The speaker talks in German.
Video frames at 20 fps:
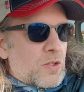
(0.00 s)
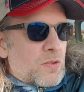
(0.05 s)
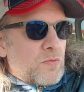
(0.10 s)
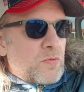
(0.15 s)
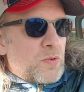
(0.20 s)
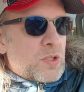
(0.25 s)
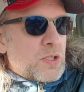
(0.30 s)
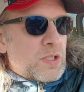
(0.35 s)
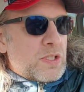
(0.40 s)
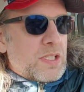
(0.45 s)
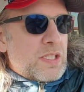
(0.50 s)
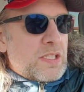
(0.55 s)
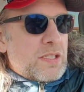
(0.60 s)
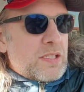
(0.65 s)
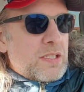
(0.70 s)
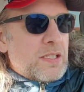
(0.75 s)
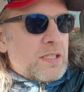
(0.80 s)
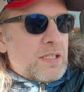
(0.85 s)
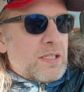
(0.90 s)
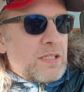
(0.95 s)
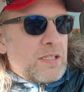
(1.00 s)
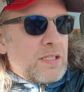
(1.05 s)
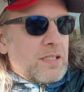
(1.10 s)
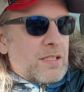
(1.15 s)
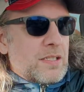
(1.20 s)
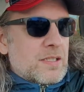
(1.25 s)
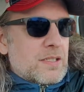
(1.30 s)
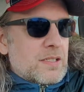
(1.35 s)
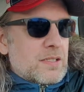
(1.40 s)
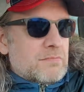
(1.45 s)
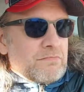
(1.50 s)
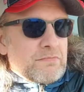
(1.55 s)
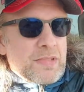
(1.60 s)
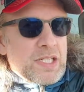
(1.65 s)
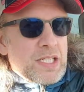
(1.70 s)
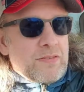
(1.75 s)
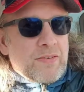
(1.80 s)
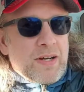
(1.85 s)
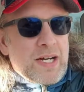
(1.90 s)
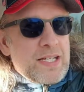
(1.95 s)
wurde.
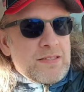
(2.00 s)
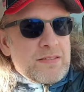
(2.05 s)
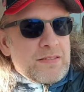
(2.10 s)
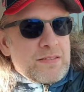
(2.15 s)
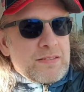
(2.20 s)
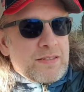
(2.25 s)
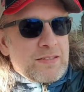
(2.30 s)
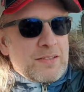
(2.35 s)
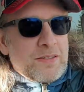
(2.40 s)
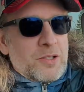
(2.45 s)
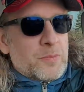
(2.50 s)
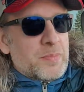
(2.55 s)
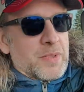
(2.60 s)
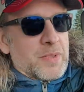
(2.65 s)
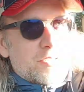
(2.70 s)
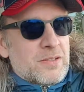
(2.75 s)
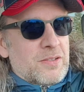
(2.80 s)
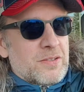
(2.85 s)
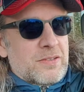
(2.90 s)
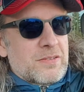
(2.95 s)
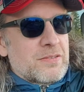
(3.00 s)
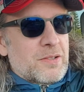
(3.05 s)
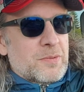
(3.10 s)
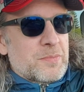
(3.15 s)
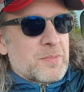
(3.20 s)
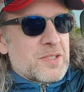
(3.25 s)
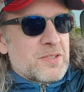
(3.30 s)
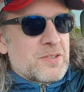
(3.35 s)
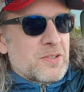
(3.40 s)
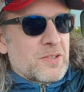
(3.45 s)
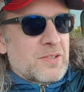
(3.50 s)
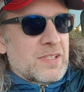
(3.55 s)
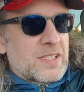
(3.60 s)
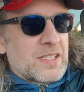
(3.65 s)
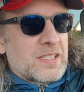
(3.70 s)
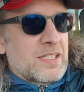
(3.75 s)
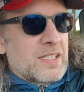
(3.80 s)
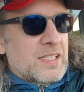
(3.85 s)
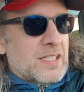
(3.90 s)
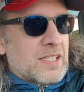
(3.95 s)
Ich weiß nicht, ja, ob noch, ob das noch
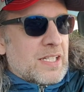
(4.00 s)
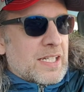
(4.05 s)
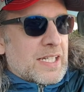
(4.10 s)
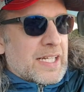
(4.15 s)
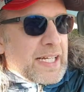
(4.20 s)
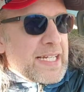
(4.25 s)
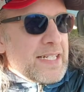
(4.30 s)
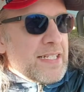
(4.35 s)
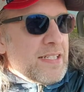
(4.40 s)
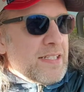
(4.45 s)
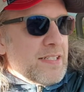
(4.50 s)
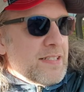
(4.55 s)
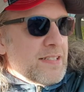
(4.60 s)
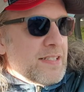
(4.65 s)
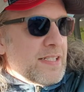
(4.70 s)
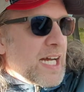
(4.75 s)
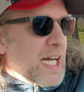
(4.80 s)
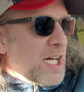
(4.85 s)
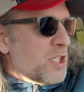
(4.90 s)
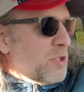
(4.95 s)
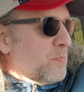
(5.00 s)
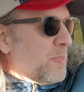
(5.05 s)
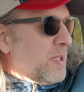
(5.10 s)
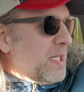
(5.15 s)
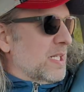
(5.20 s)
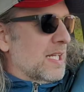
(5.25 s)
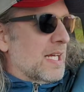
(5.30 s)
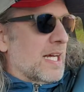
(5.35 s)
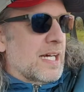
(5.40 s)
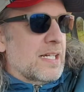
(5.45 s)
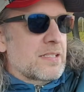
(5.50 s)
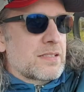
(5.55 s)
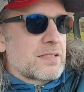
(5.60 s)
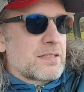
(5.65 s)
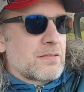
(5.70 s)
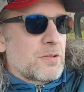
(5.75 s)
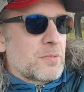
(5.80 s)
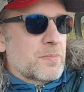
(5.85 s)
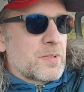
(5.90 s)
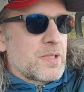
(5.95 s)
ein rechtliches Nachspiel
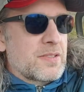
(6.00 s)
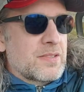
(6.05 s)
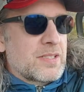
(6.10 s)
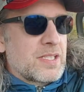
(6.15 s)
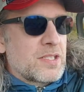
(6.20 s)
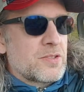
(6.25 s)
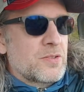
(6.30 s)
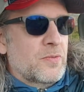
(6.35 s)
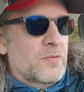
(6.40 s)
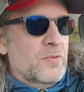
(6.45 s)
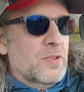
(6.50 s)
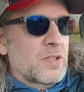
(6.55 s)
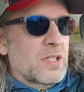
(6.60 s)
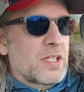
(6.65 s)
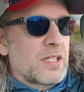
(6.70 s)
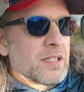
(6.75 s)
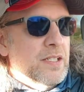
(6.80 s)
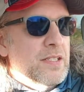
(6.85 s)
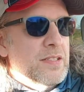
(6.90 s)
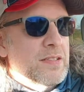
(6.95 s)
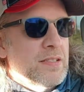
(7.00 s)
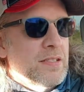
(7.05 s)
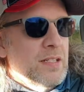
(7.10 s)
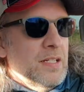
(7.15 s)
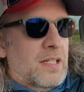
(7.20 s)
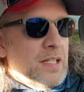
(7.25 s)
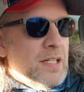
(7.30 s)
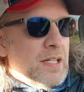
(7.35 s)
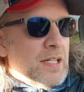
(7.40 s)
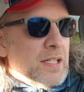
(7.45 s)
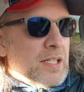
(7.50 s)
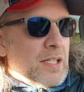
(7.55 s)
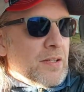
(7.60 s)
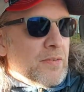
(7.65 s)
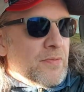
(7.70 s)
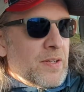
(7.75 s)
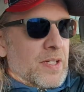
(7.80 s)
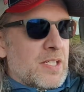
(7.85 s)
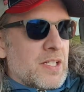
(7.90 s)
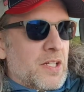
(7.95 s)
hat, ob das dazu führen kann, dass der
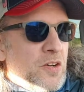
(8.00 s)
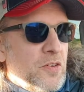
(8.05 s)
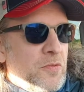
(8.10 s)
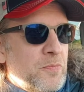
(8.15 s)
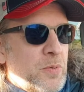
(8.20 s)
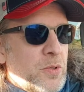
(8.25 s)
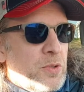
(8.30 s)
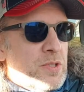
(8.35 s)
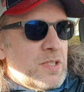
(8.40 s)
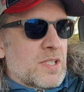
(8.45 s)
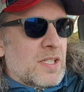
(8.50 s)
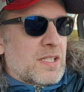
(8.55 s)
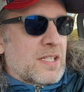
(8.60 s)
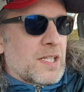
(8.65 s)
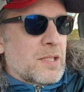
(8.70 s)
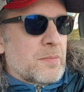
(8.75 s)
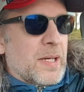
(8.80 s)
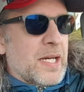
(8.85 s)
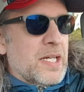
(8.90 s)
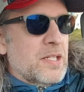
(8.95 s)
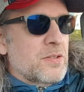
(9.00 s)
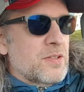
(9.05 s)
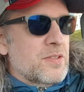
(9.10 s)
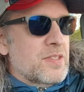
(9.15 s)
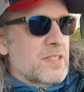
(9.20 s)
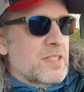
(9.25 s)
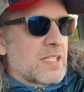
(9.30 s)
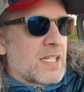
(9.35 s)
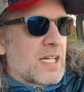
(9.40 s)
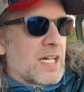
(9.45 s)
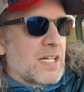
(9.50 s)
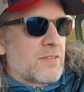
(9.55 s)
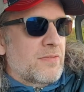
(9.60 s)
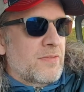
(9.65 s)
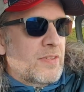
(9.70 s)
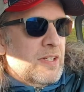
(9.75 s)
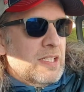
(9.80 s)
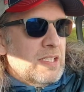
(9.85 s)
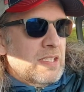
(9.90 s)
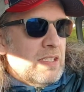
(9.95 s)
Federaufbruch seine Gemeinnützigkeit
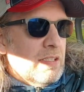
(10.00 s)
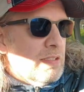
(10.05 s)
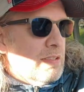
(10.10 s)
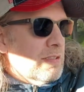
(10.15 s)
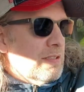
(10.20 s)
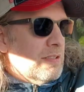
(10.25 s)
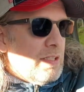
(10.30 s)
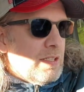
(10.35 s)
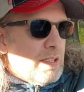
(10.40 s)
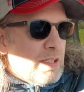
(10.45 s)
verliert,